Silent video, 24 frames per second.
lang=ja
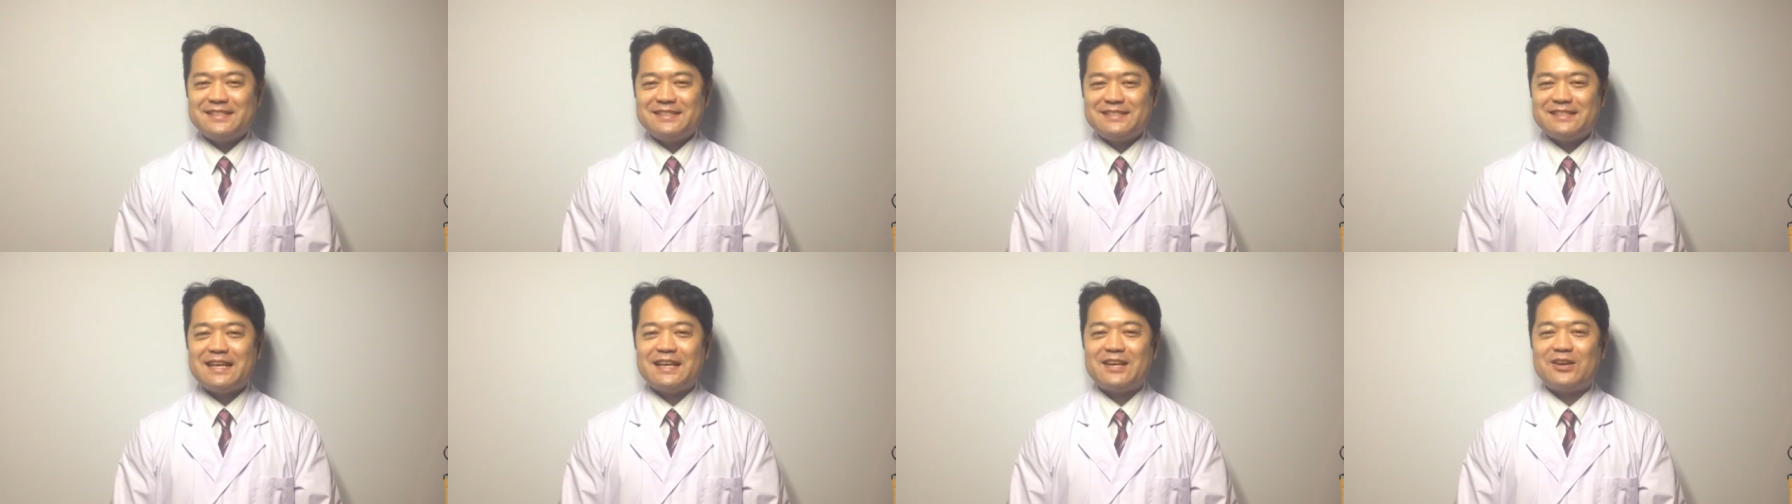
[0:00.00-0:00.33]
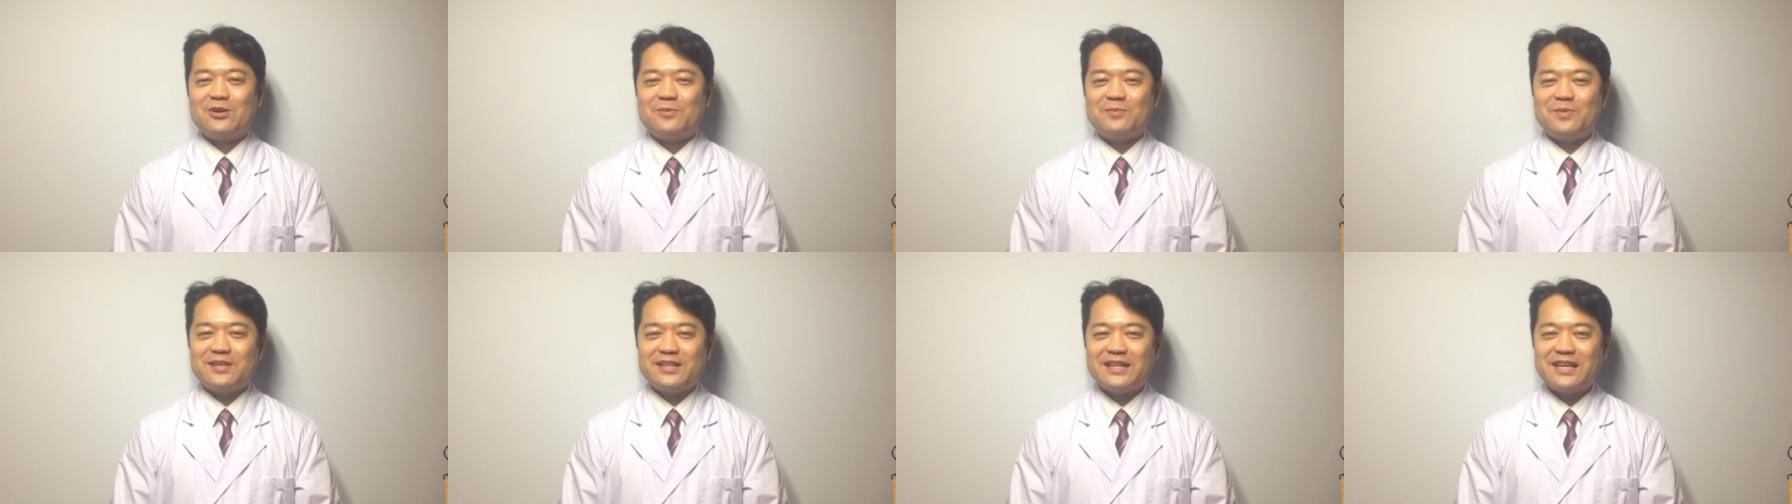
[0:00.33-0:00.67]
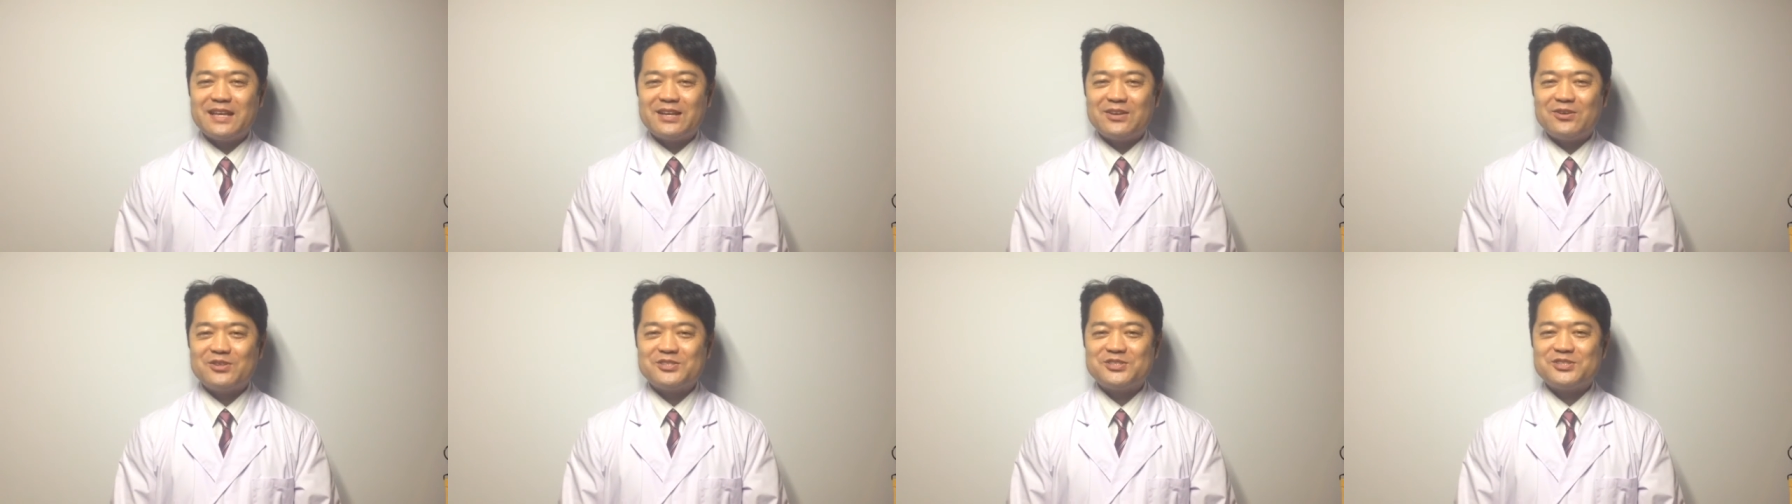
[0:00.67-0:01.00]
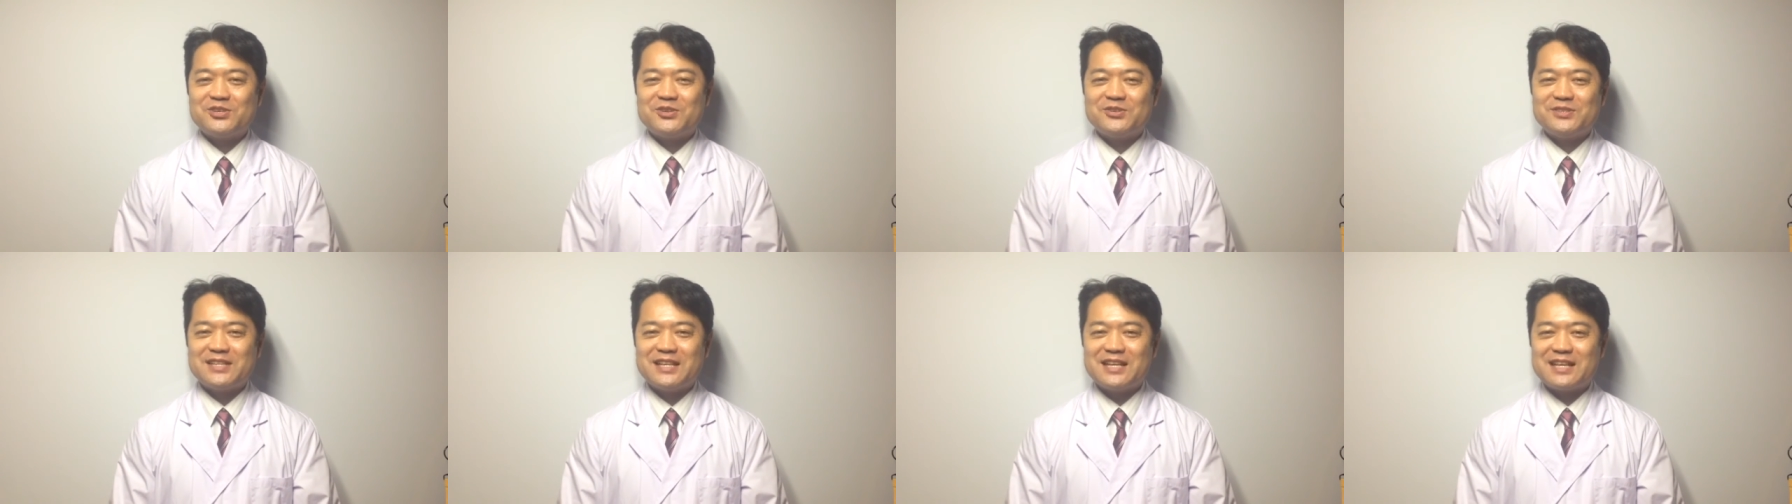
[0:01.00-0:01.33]
最後までご視
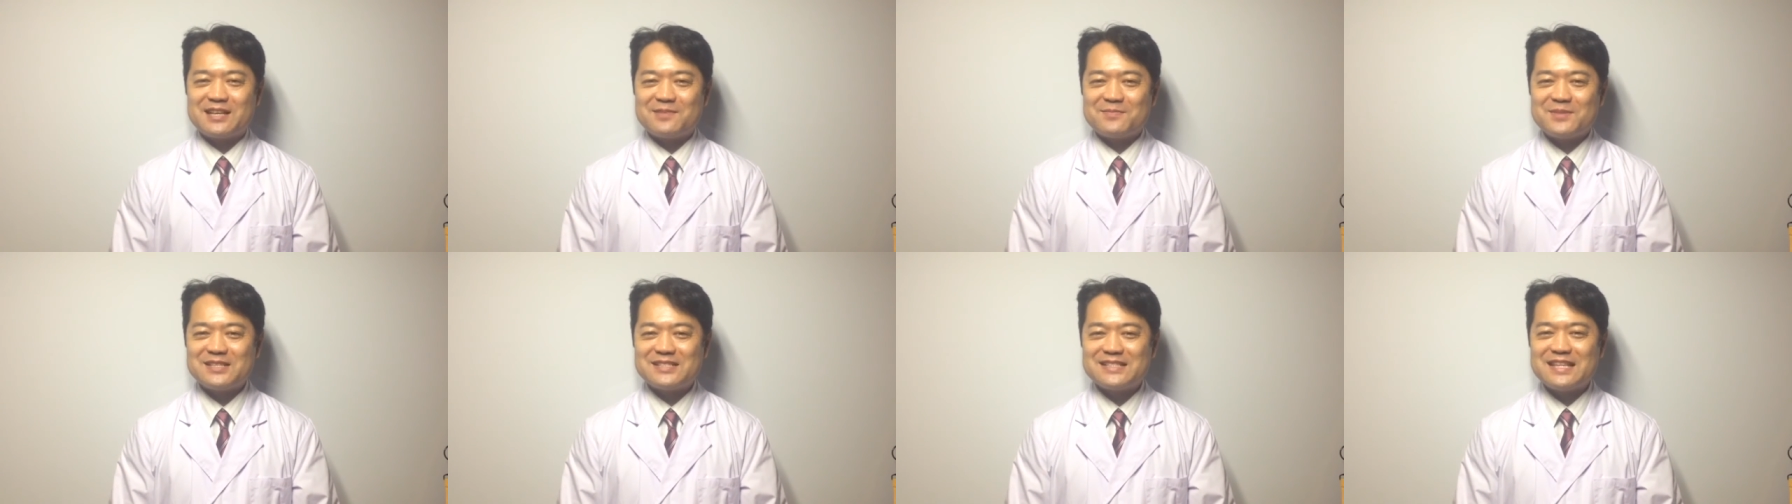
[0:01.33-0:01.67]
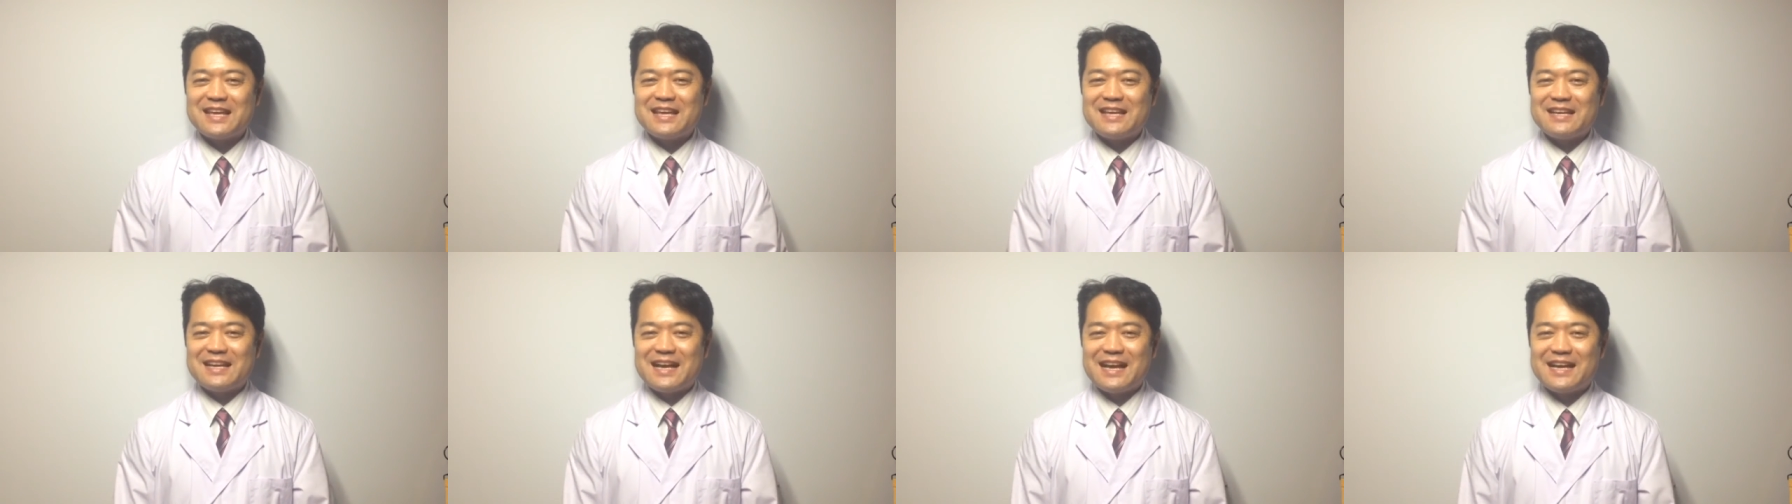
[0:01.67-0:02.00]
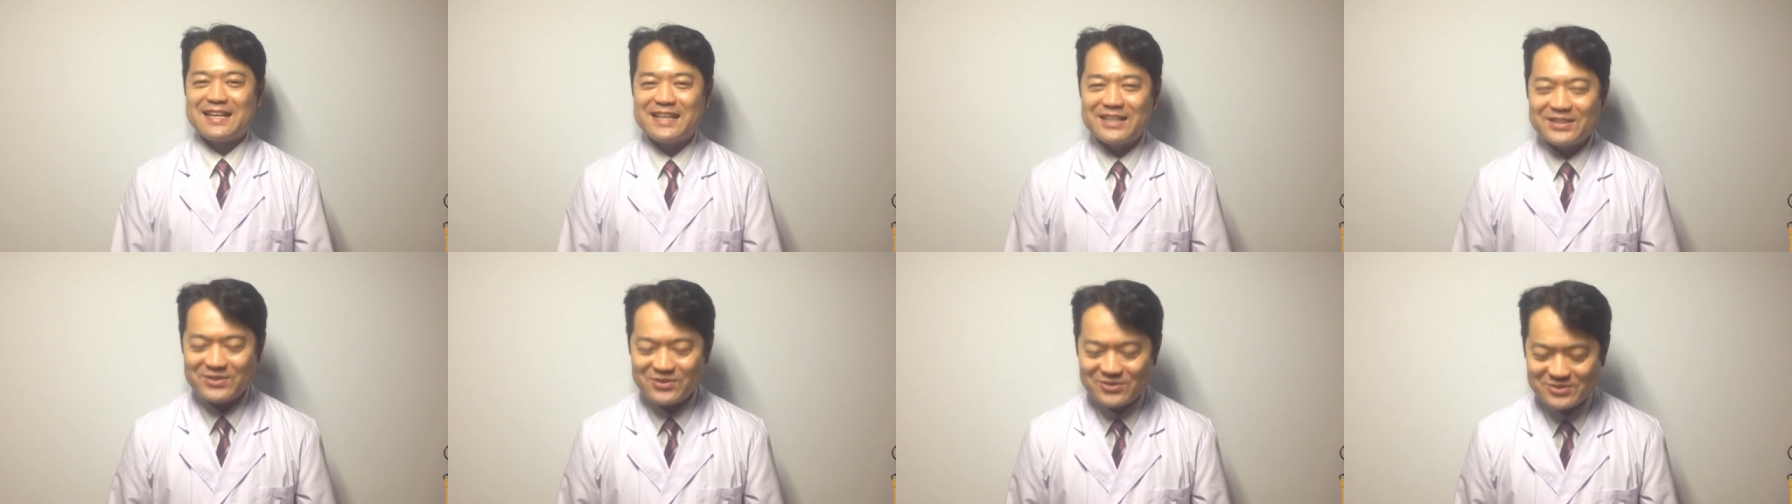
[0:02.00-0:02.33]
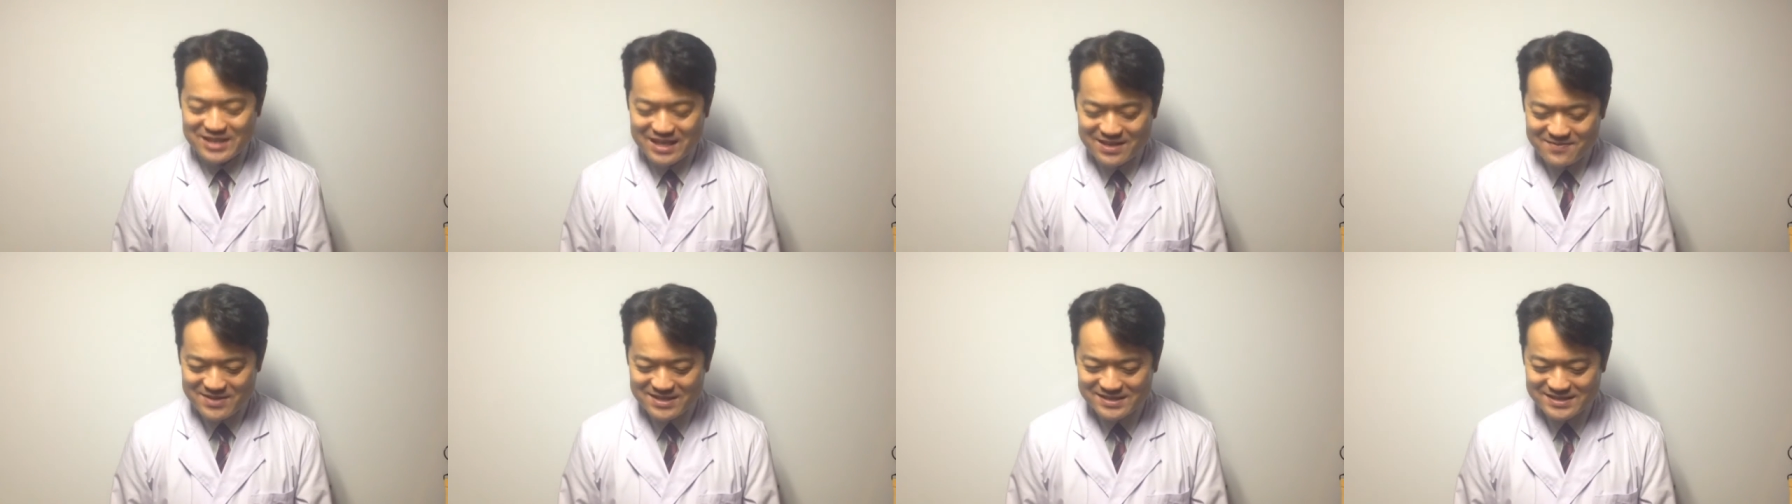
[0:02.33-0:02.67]
聴いただきましてありがとうご
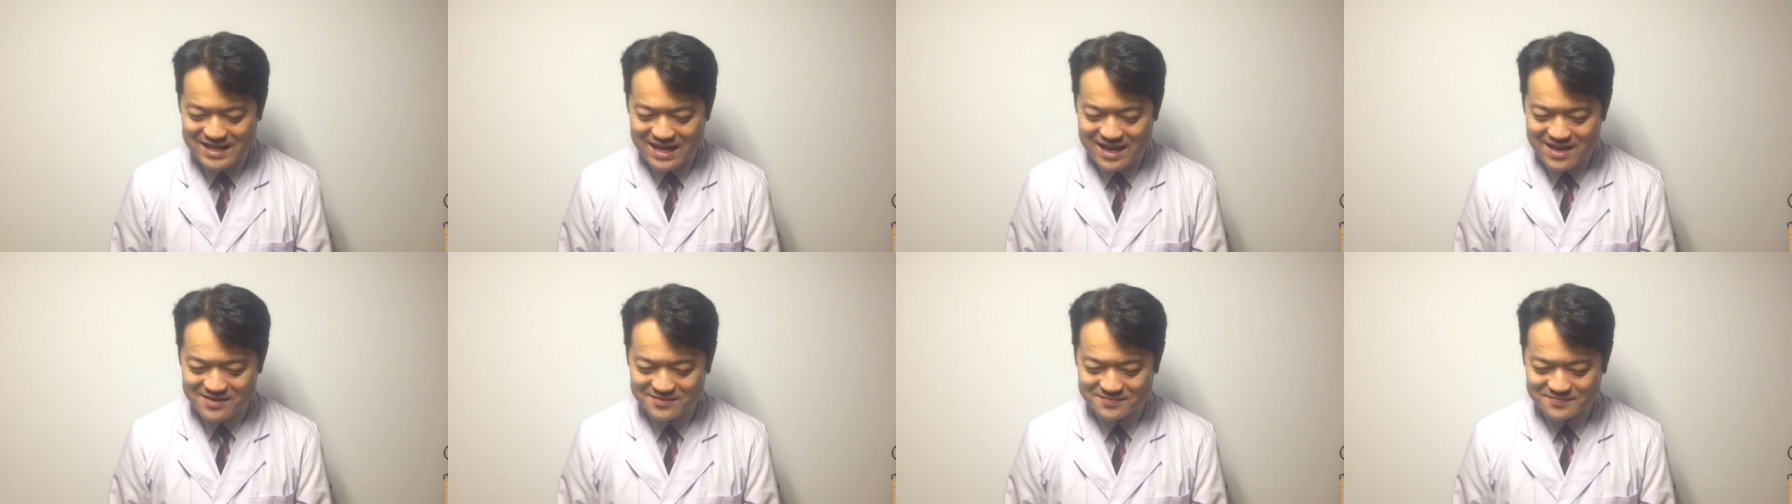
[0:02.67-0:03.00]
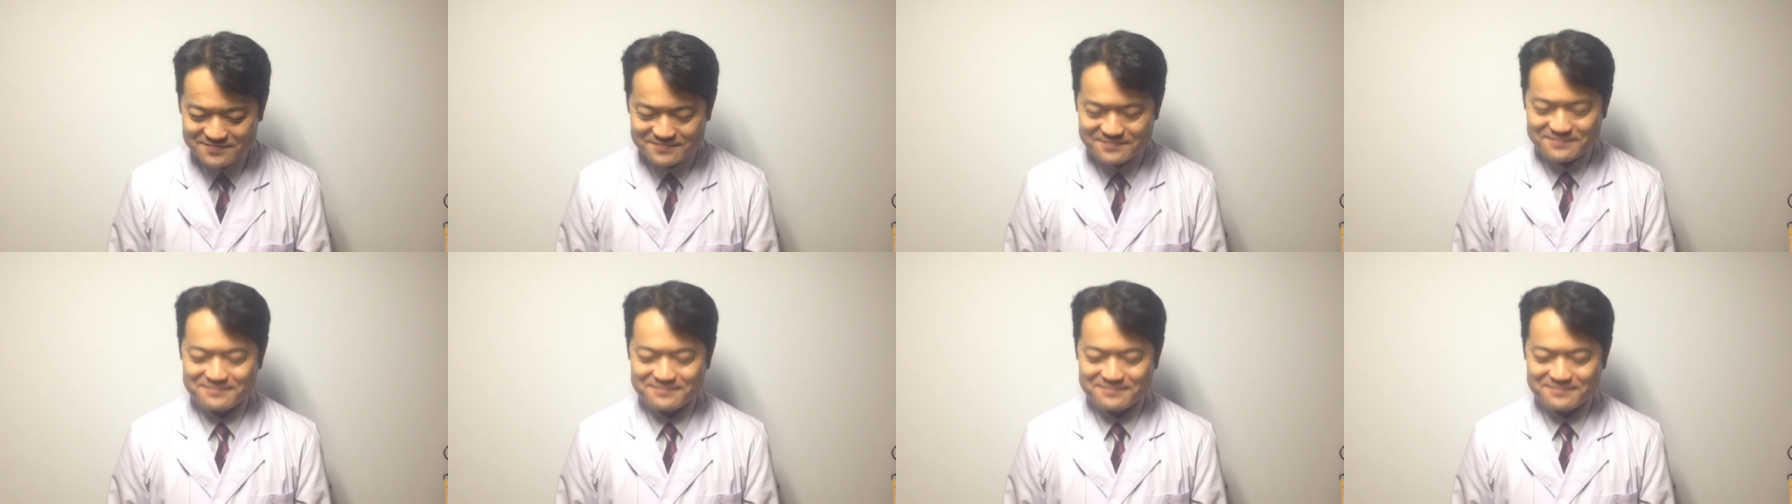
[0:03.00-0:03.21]
ざいました